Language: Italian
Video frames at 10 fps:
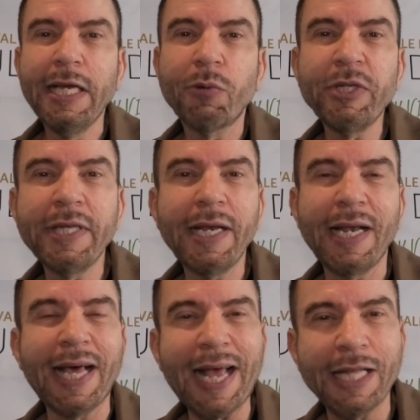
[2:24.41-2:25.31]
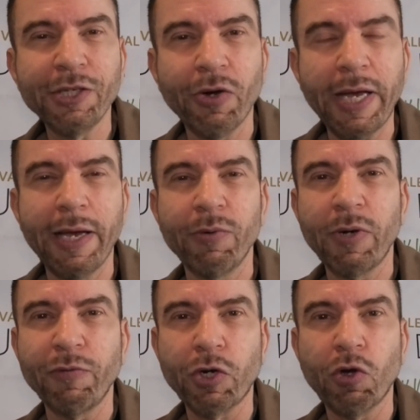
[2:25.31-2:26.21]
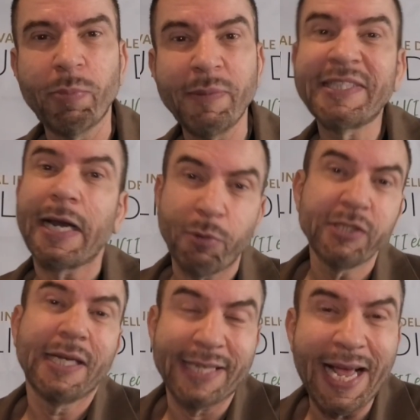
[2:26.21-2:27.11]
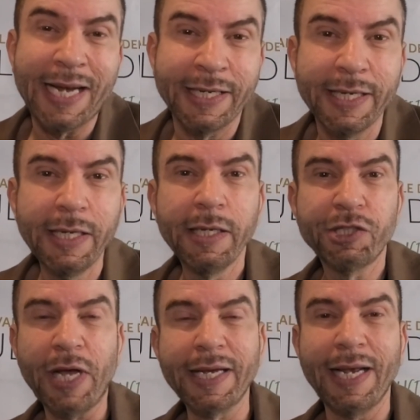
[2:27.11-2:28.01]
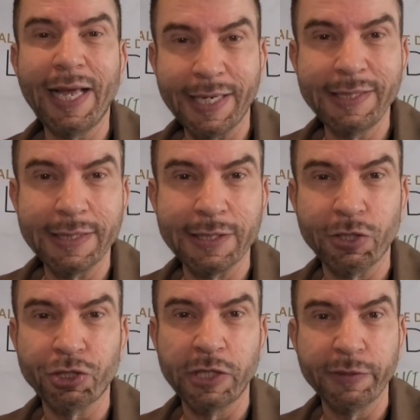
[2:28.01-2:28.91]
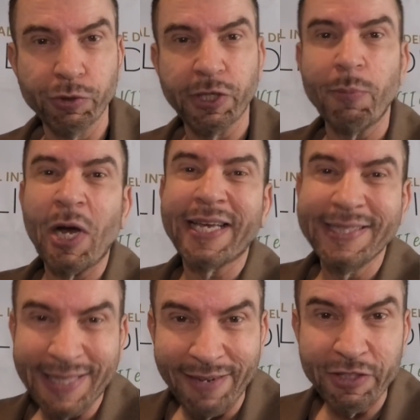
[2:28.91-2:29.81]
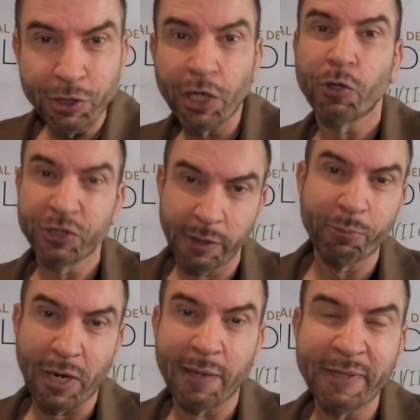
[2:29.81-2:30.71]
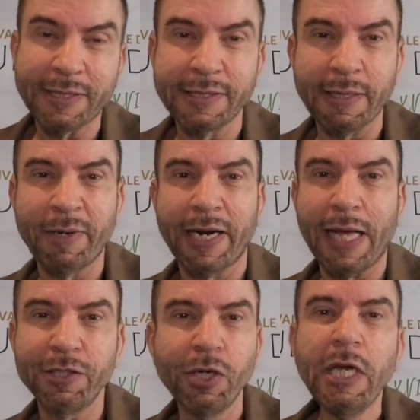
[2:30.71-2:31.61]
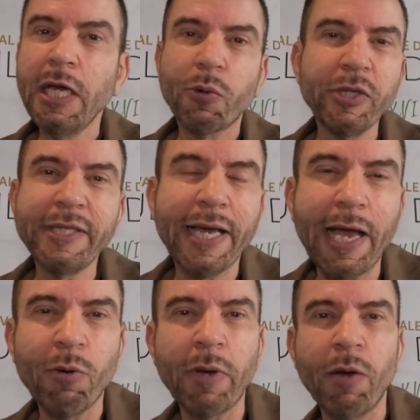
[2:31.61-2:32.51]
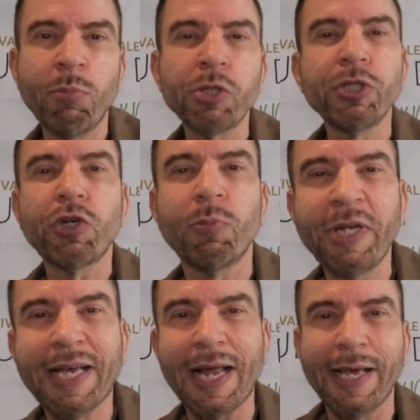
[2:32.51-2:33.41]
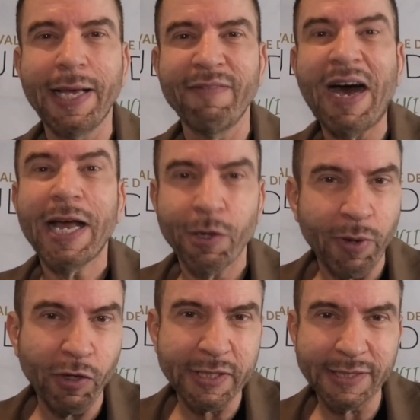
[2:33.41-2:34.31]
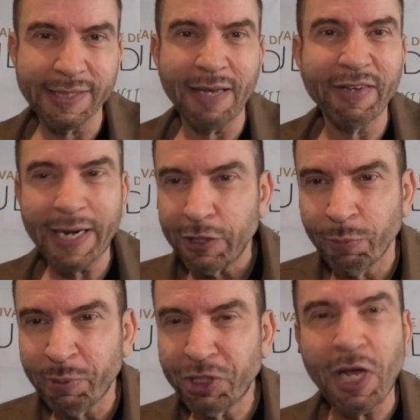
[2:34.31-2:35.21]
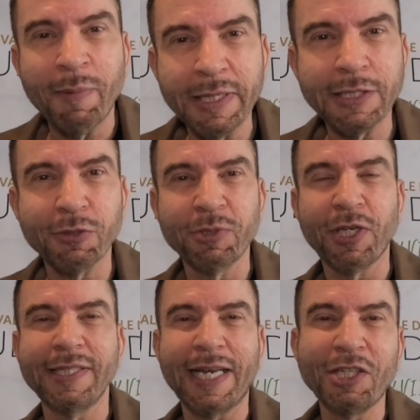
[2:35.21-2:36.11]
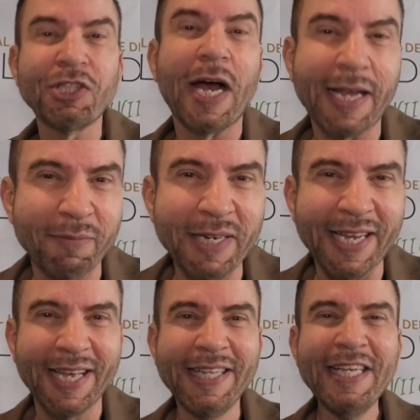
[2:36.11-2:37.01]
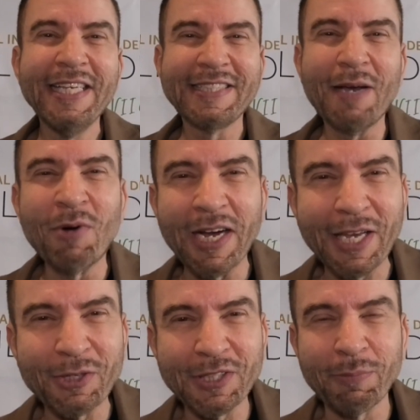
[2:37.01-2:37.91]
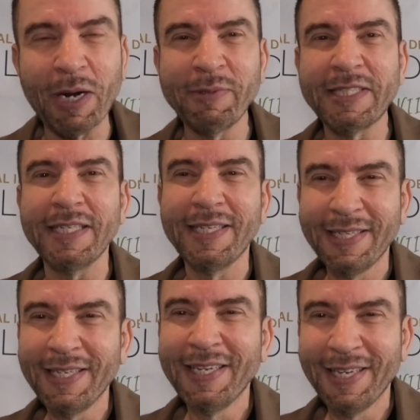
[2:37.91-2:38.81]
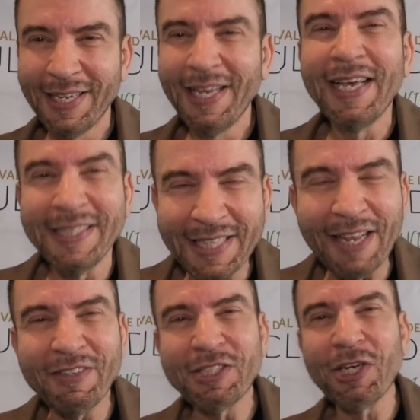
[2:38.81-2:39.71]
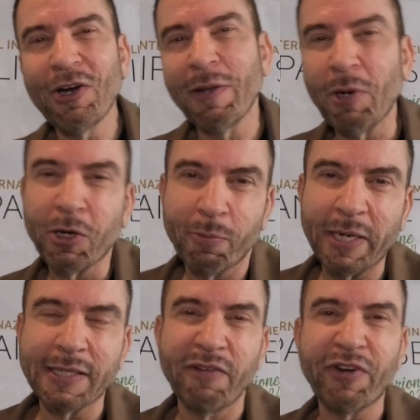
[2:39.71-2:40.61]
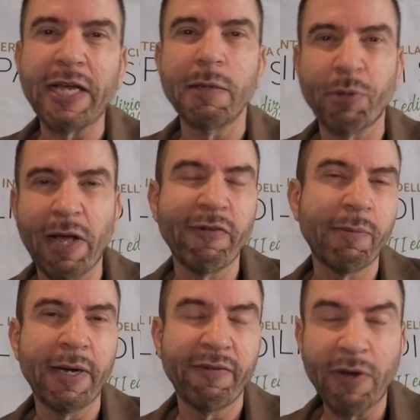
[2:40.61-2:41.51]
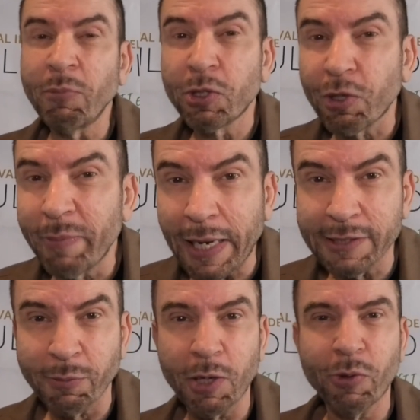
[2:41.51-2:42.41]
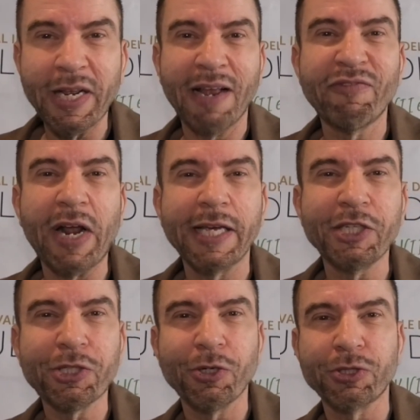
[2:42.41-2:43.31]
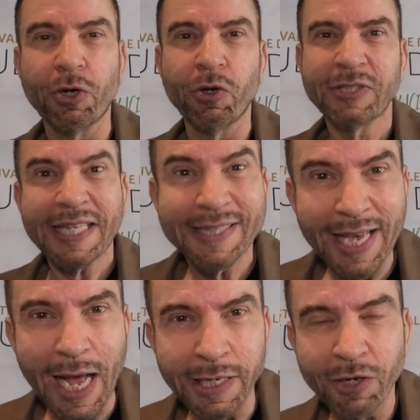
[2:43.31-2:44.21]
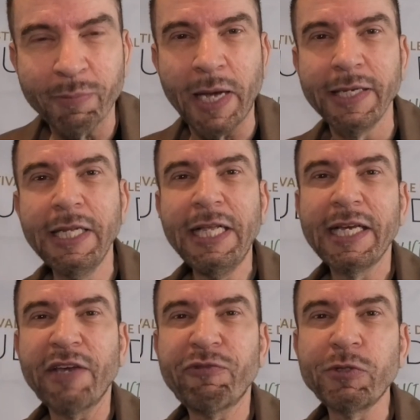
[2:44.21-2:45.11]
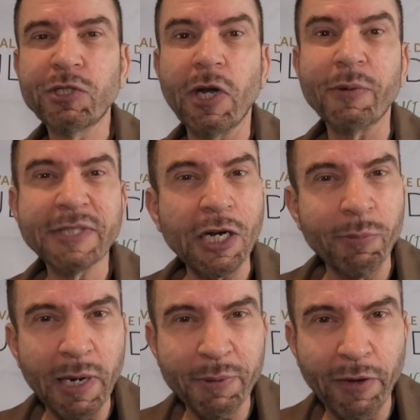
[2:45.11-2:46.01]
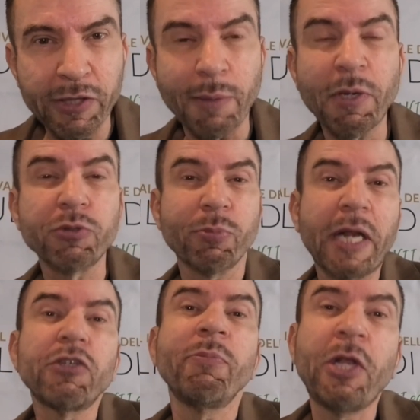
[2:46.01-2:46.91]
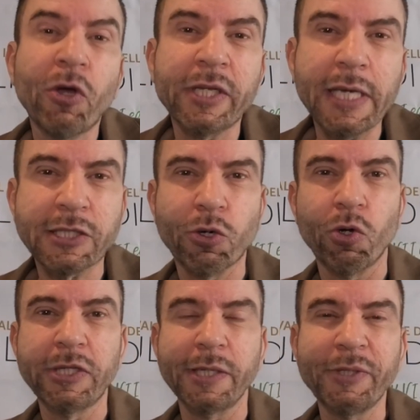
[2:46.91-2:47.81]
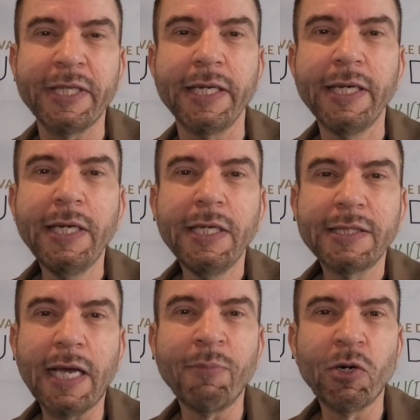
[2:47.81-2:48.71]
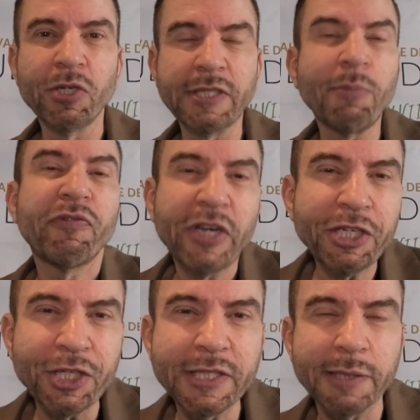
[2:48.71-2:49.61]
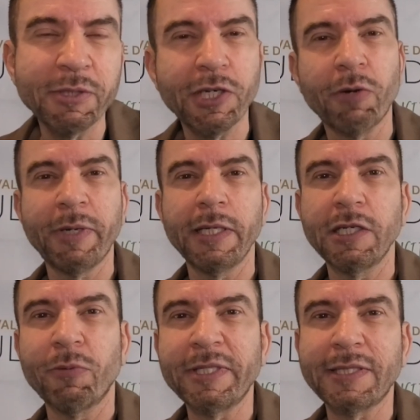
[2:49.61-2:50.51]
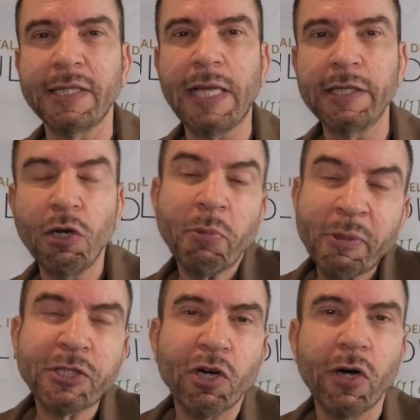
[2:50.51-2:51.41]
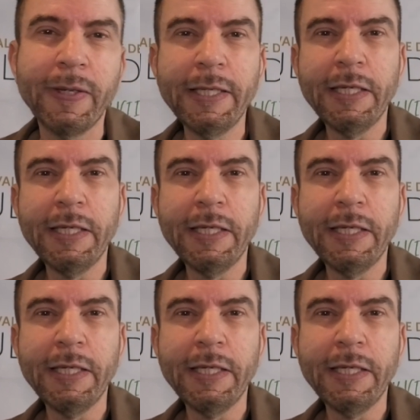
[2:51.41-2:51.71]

quindi la radio è un lavoro complementare, poi da tre anni c'è anche la RDS Social TV, siamo anche in televisione contemporaneamente insieme alla radio, quindi è un, è un modo di comunicare vario, una volta si andava in radio in pigiama, adesso bisogna andare in giacca perché siamo anche contemporaneamente... Ci vediamo! In televisione, poi con Roberta Lanfranchi il programma va molto bene, insomma il Gurin Lanfranchi Frankie Show sono sette anni ormai che funziona, quest'anno per la prima volta abbiamo superato il milione di ascolti, quindi siamo, siamo felicissimi di come, di come, sta andando. È un momento,